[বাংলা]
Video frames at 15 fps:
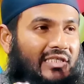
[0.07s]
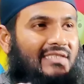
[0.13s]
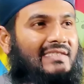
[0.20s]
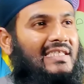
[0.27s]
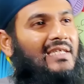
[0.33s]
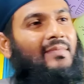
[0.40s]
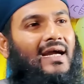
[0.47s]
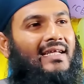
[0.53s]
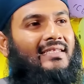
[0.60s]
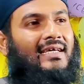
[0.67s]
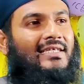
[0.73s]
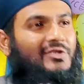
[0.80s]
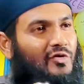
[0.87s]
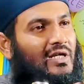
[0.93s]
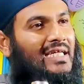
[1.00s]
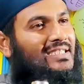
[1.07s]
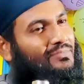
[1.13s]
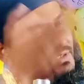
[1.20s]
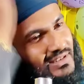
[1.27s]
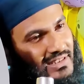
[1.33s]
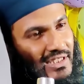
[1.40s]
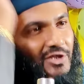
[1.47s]
ওর স্ত্রী বাড়িতে আছে ও
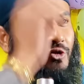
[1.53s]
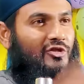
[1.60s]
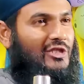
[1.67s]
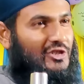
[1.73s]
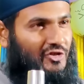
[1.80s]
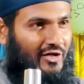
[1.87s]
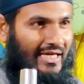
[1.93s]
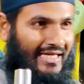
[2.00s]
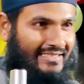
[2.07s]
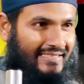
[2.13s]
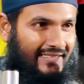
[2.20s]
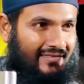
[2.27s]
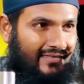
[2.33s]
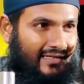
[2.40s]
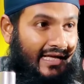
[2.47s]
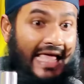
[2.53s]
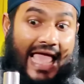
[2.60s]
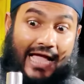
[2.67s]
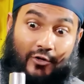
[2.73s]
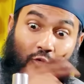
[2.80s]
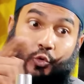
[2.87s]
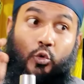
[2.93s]
রাজমিস্ত্রি করতে চলে গেছে
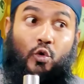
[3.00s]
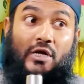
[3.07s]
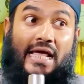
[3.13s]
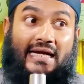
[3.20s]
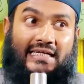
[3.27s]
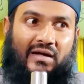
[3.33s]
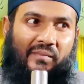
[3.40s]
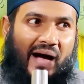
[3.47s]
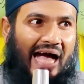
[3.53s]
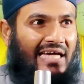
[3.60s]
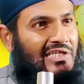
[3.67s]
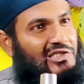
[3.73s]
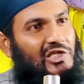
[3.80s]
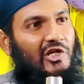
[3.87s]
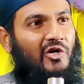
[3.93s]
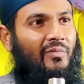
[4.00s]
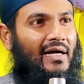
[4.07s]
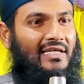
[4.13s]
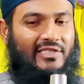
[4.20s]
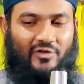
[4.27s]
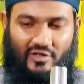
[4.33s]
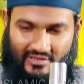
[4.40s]
এখন ওর একটা ভাই ছিল
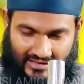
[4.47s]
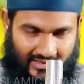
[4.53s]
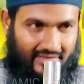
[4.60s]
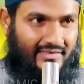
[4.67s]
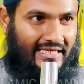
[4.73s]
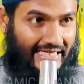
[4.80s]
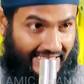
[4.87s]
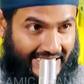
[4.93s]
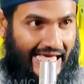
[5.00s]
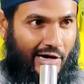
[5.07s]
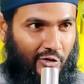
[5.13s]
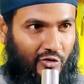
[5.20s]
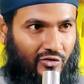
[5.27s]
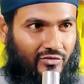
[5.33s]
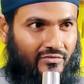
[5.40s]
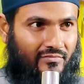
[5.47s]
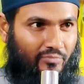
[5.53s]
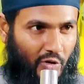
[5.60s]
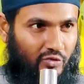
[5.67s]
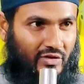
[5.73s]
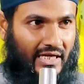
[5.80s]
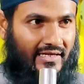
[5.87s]
বাড়িতে অর্থাৎ এর দেওর
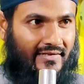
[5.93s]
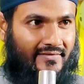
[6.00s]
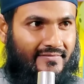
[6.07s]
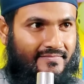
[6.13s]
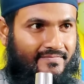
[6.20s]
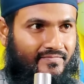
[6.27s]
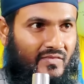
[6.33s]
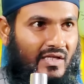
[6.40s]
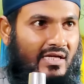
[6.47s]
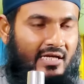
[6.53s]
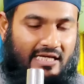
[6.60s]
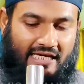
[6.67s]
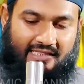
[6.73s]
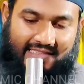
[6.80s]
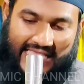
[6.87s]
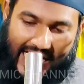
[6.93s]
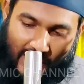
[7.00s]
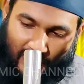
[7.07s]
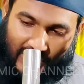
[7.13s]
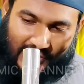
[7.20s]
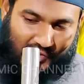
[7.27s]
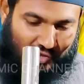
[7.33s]
বউটার এ
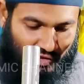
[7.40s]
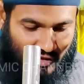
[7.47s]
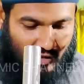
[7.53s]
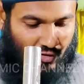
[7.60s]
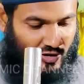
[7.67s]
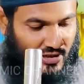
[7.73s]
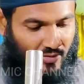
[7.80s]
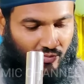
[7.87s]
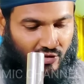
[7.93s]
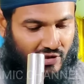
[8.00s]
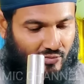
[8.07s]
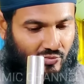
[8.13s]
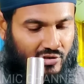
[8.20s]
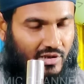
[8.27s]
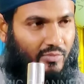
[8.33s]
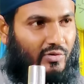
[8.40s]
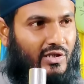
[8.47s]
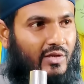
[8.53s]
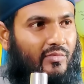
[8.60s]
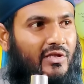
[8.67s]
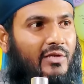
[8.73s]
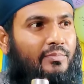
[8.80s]
দেওরের সঙ্গে কথা বলতে বলতে
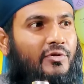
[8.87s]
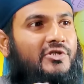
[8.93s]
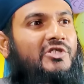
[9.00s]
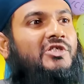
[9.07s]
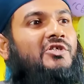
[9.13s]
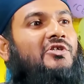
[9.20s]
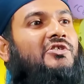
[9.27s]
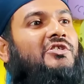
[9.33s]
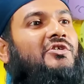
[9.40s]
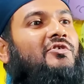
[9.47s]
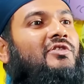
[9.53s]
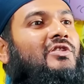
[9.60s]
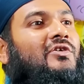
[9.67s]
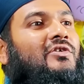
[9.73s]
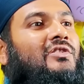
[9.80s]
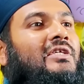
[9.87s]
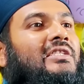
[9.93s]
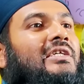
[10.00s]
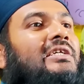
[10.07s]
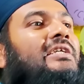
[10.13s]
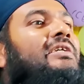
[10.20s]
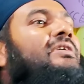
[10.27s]
বলতে বলতে ফষ্টিনষ্টি করতে করতে
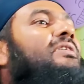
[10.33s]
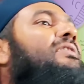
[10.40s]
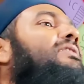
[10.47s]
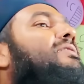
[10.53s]
এদের